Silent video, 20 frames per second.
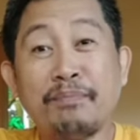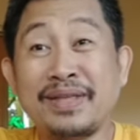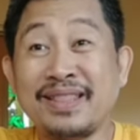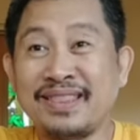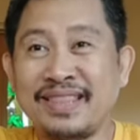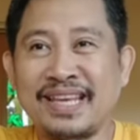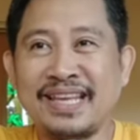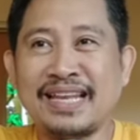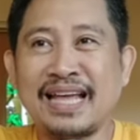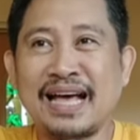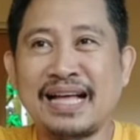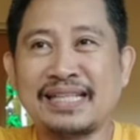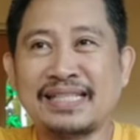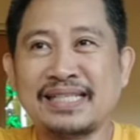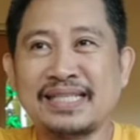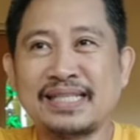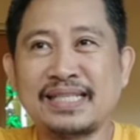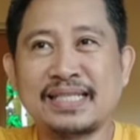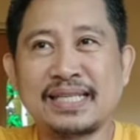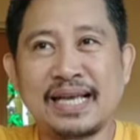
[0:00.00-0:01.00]

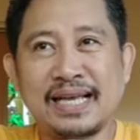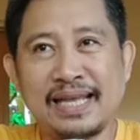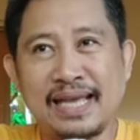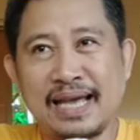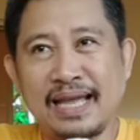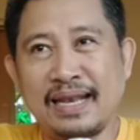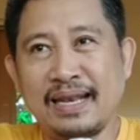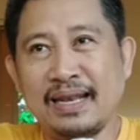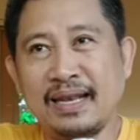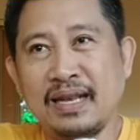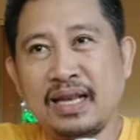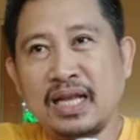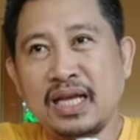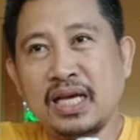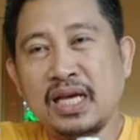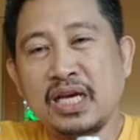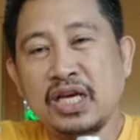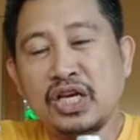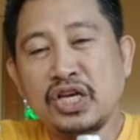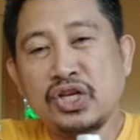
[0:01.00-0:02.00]
maintenance. Ayan.
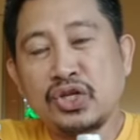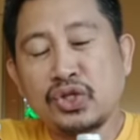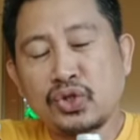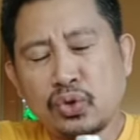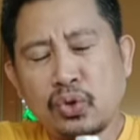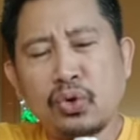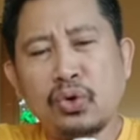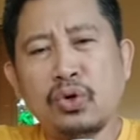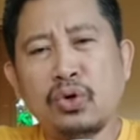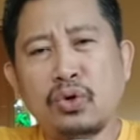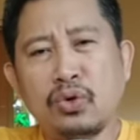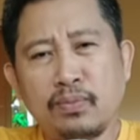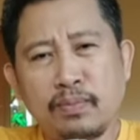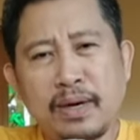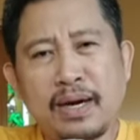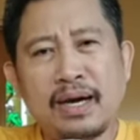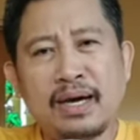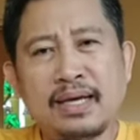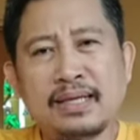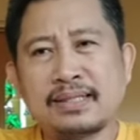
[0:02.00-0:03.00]
So,
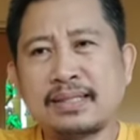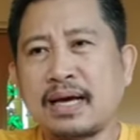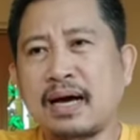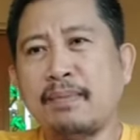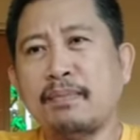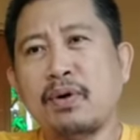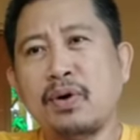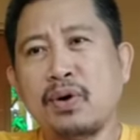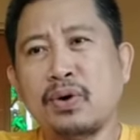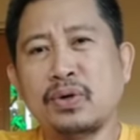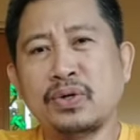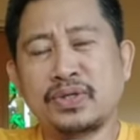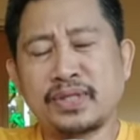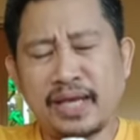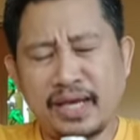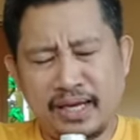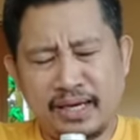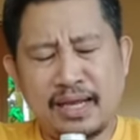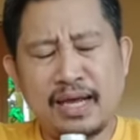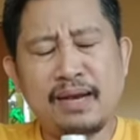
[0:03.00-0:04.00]
mga kasabong,
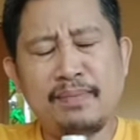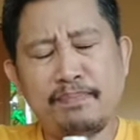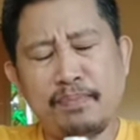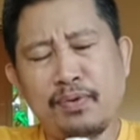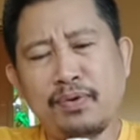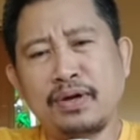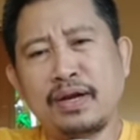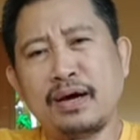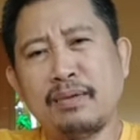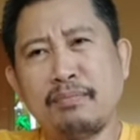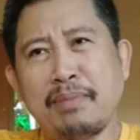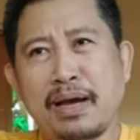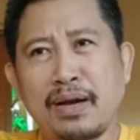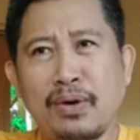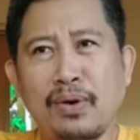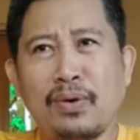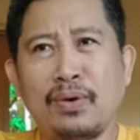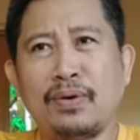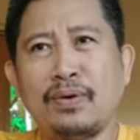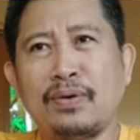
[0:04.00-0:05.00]
sa edad po ng
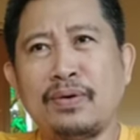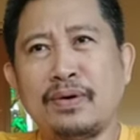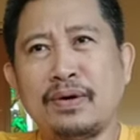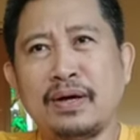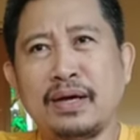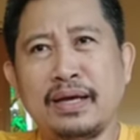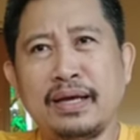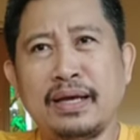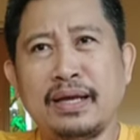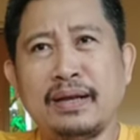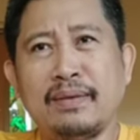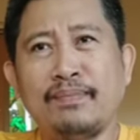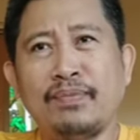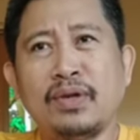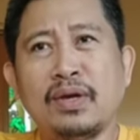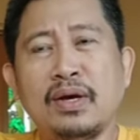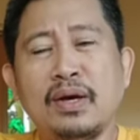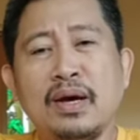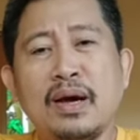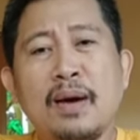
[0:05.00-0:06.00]
manok, ayan,
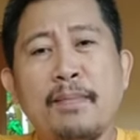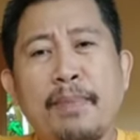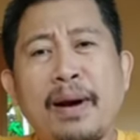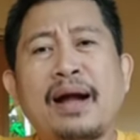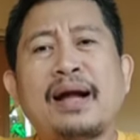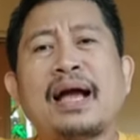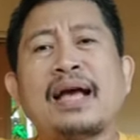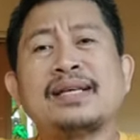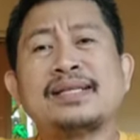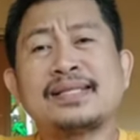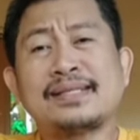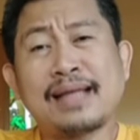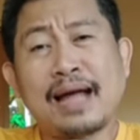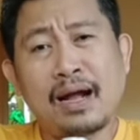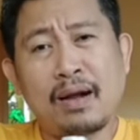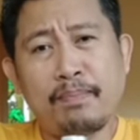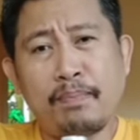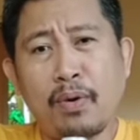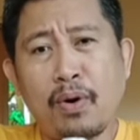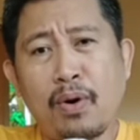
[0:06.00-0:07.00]

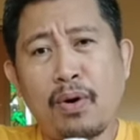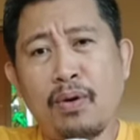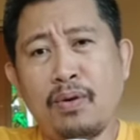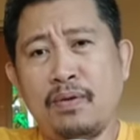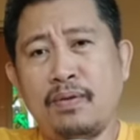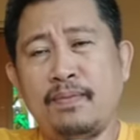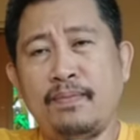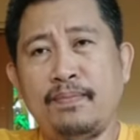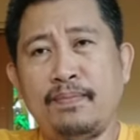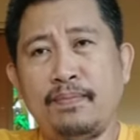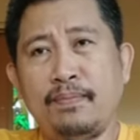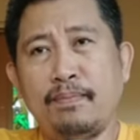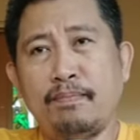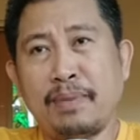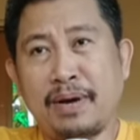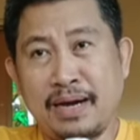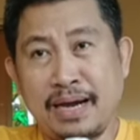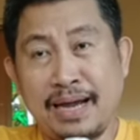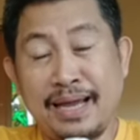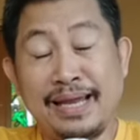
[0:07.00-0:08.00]
pagka-stag po,
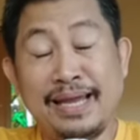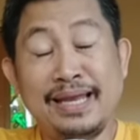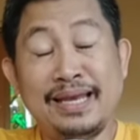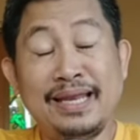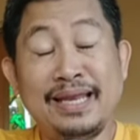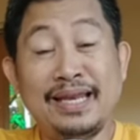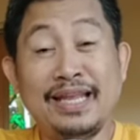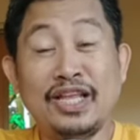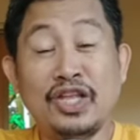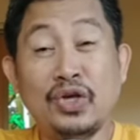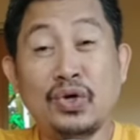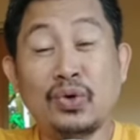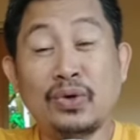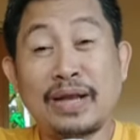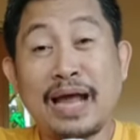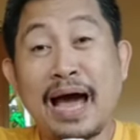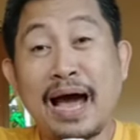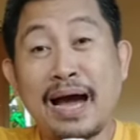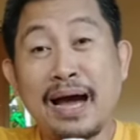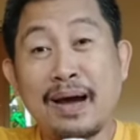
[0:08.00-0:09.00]
pakainin ninyo
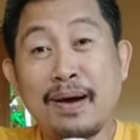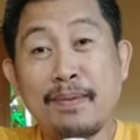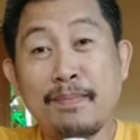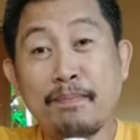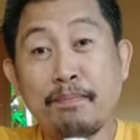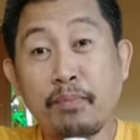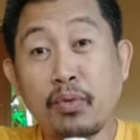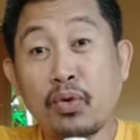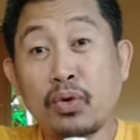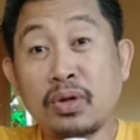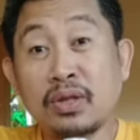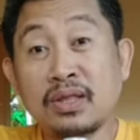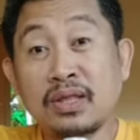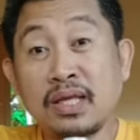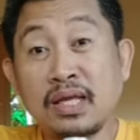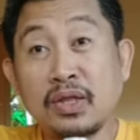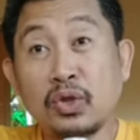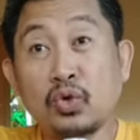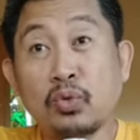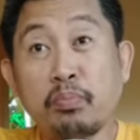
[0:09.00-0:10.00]
ng
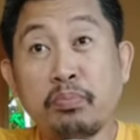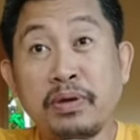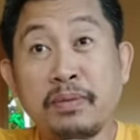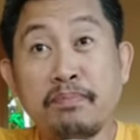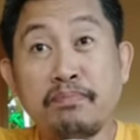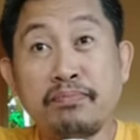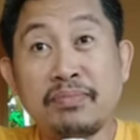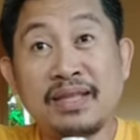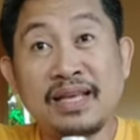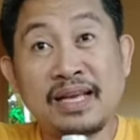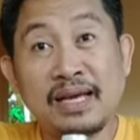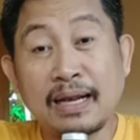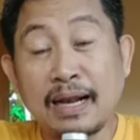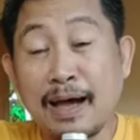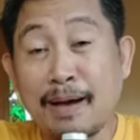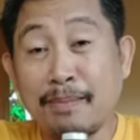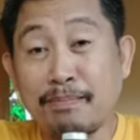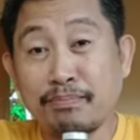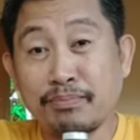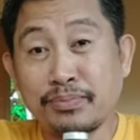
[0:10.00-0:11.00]
40 to 50
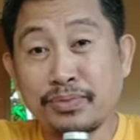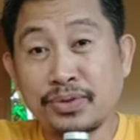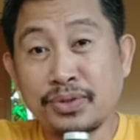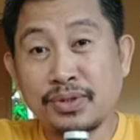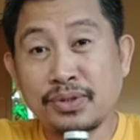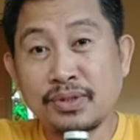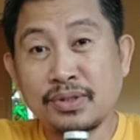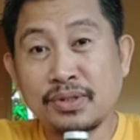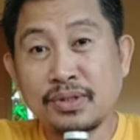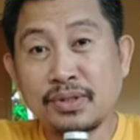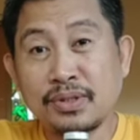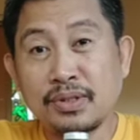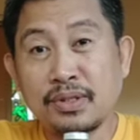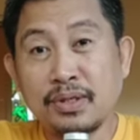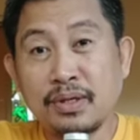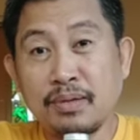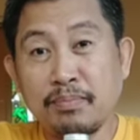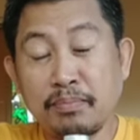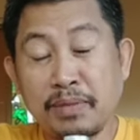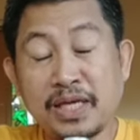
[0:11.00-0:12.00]
grams
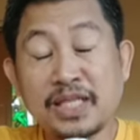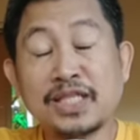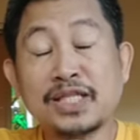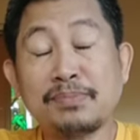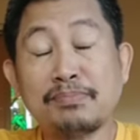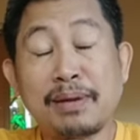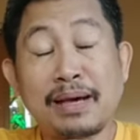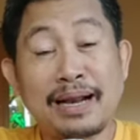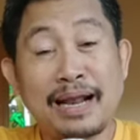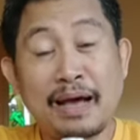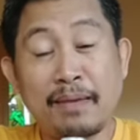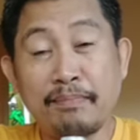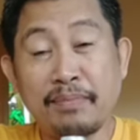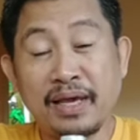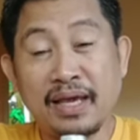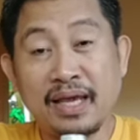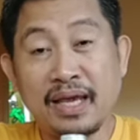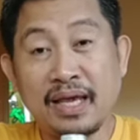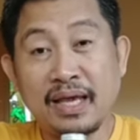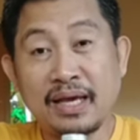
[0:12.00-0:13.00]
mas
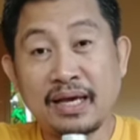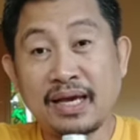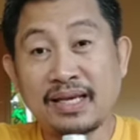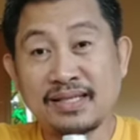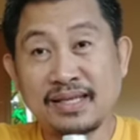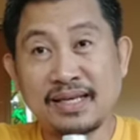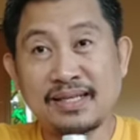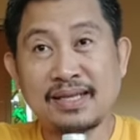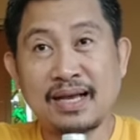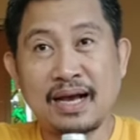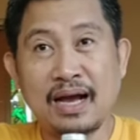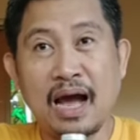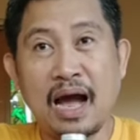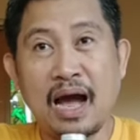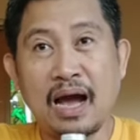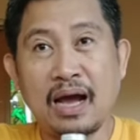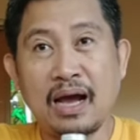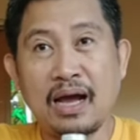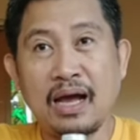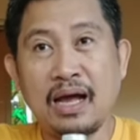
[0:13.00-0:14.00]
marami kaysa sa
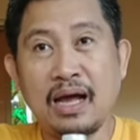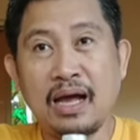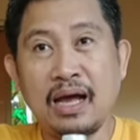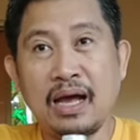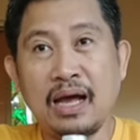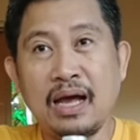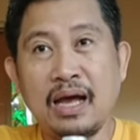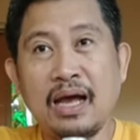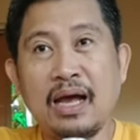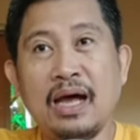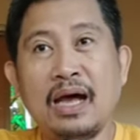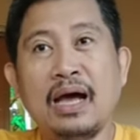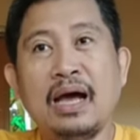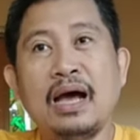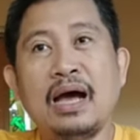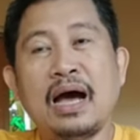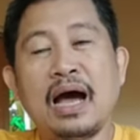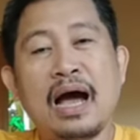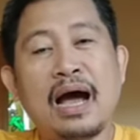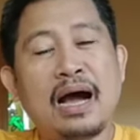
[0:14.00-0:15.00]
kak.
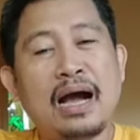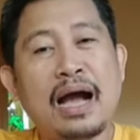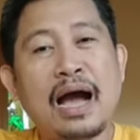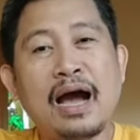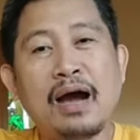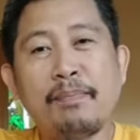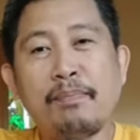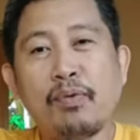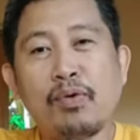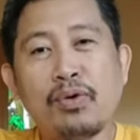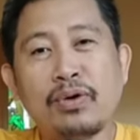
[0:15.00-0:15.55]
Ang kak